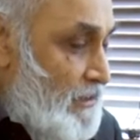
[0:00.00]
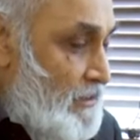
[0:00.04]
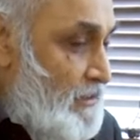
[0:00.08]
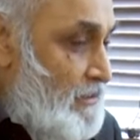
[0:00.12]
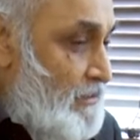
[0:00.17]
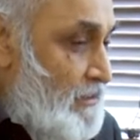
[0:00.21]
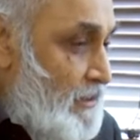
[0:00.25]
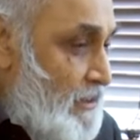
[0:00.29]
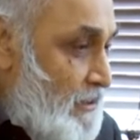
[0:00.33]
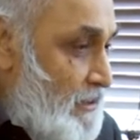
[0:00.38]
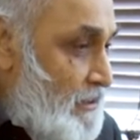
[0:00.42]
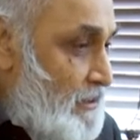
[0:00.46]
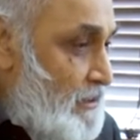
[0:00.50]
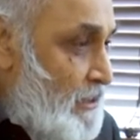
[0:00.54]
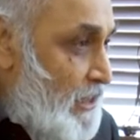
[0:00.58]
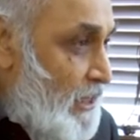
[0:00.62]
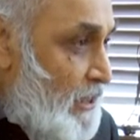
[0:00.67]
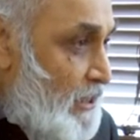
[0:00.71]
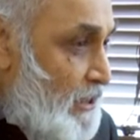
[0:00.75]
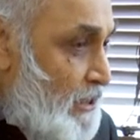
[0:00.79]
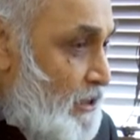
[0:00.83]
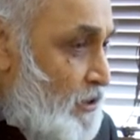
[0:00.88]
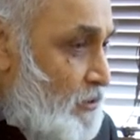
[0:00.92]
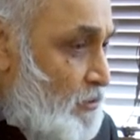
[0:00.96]
इस तरह के
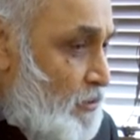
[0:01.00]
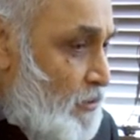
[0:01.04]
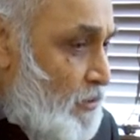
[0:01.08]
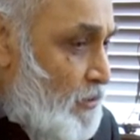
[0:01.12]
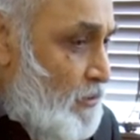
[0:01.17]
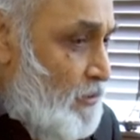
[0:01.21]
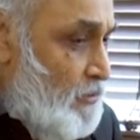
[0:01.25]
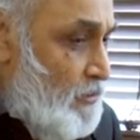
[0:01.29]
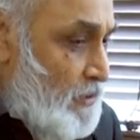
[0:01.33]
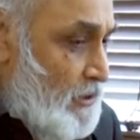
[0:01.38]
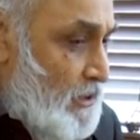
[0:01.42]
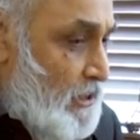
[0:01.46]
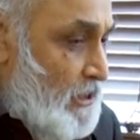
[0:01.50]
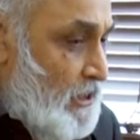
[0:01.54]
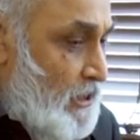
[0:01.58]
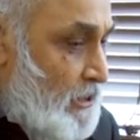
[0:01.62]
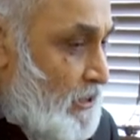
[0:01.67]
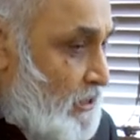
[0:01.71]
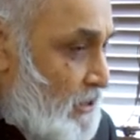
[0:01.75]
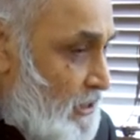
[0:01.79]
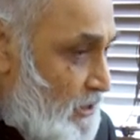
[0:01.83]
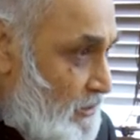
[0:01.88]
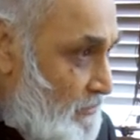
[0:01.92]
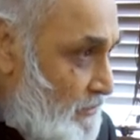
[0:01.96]
सारे जो
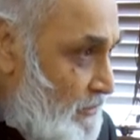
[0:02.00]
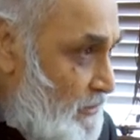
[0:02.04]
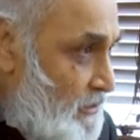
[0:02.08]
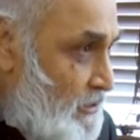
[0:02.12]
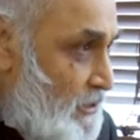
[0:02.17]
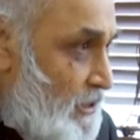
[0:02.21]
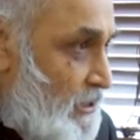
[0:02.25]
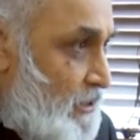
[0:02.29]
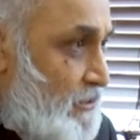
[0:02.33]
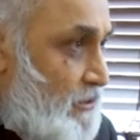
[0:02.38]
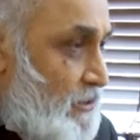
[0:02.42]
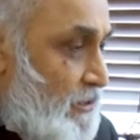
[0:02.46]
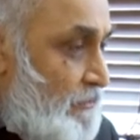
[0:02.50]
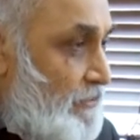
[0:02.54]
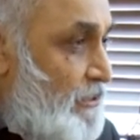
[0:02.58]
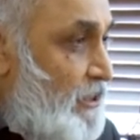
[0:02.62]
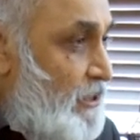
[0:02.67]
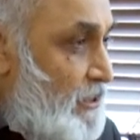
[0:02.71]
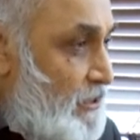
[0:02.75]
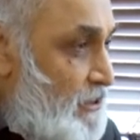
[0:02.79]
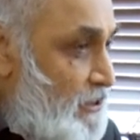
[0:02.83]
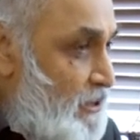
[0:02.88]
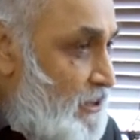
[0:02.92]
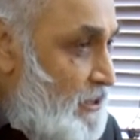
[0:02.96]
कंसिक्वेंसेज इविल
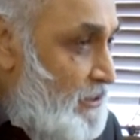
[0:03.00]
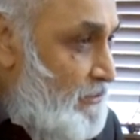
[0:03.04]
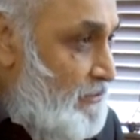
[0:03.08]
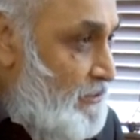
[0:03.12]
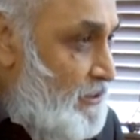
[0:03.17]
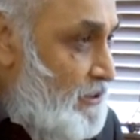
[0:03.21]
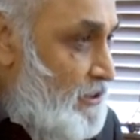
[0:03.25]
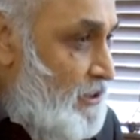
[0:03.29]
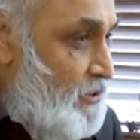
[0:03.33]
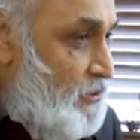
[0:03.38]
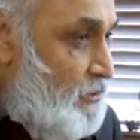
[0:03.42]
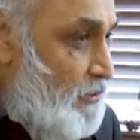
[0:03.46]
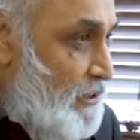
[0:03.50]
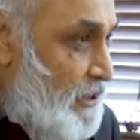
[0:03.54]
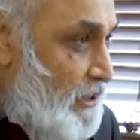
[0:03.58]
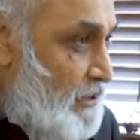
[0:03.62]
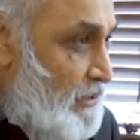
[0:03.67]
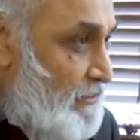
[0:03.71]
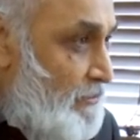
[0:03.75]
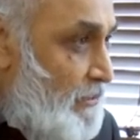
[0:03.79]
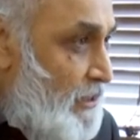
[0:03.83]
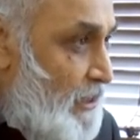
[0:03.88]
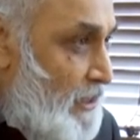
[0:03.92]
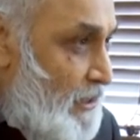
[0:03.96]
कंसिक्वेंसेज जो
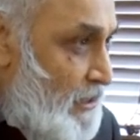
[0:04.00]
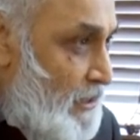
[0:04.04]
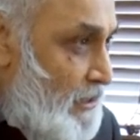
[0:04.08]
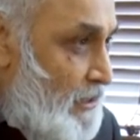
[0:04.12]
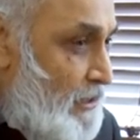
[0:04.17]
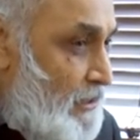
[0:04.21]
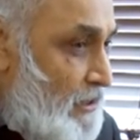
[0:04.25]
एक्ट में है